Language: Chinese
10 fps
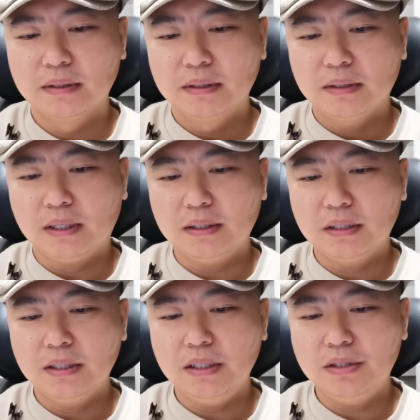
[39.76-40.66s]
他
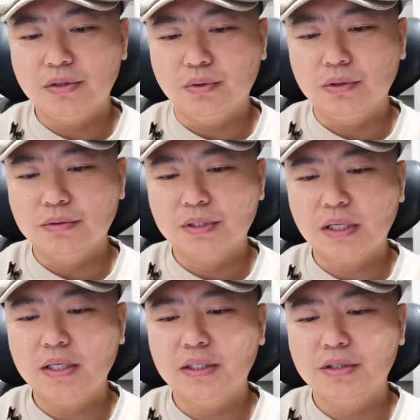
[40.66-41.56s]
呢，一九六三
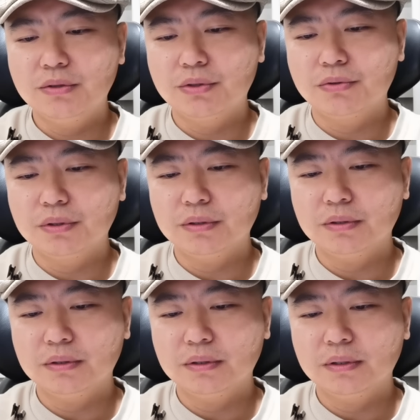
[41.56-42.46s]
年七月初，
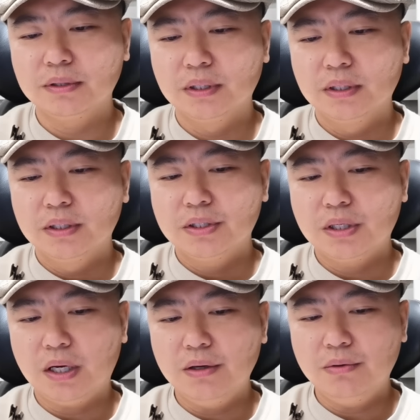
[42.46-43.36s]
是
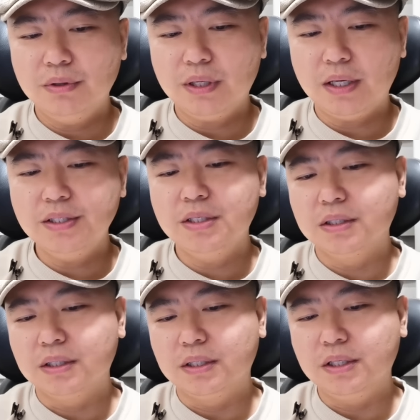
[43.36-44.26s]
安徽安庆
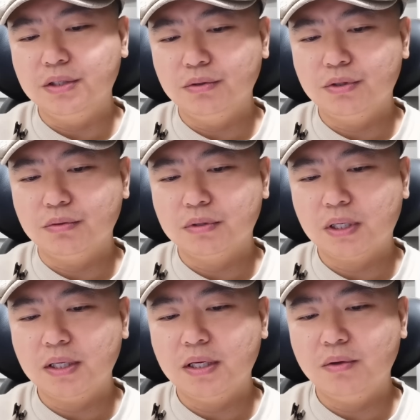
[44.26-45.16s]
人。一九九
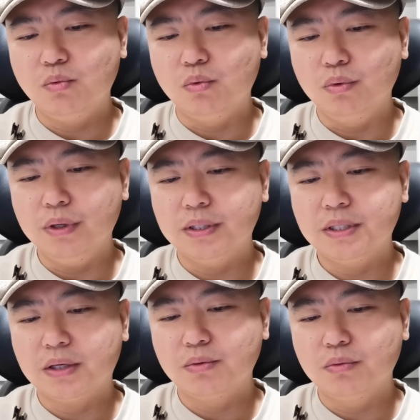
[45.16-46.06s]
三年五月
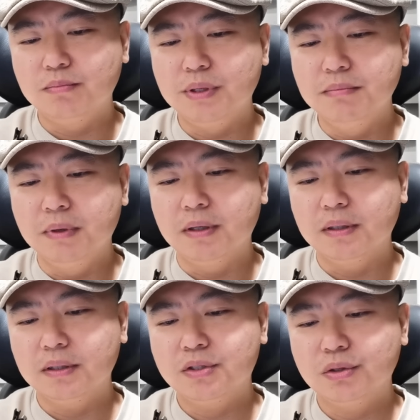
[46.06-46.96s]
加入民盟，
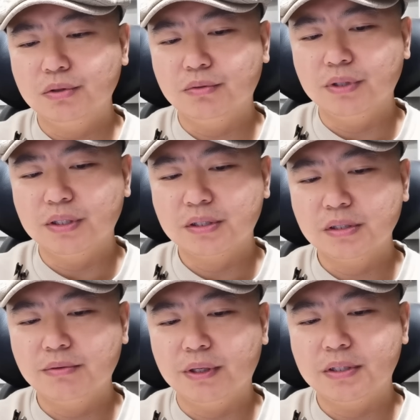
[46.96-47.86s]
九九年
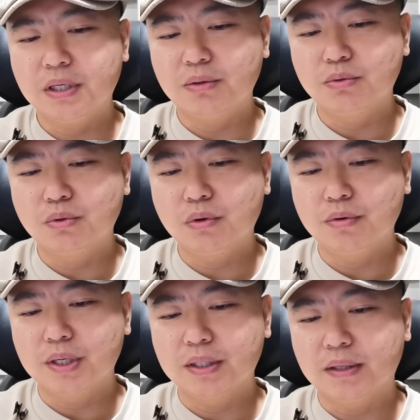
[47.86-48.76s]
四月加入中国
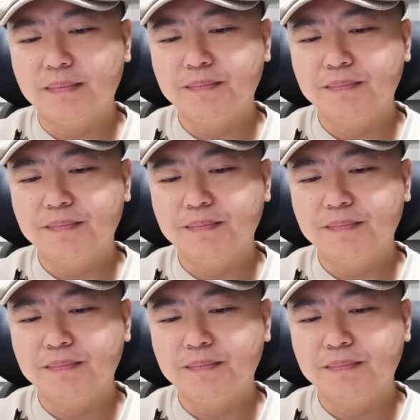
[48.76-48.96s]
共产党。